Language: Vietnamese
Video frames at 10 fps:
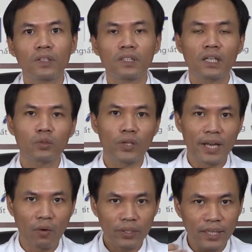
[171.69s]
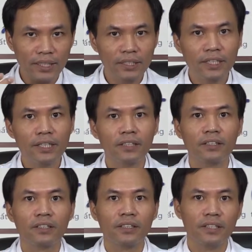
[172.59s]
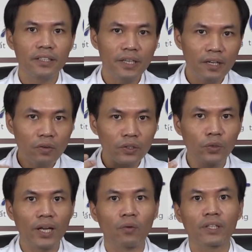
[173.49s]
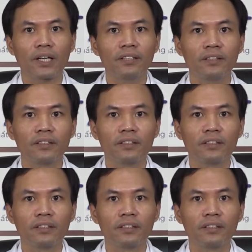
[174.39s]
tức là chuyển đảo huyết thanh là gì, ý nghĩa của chuyển đảo huyết thanh,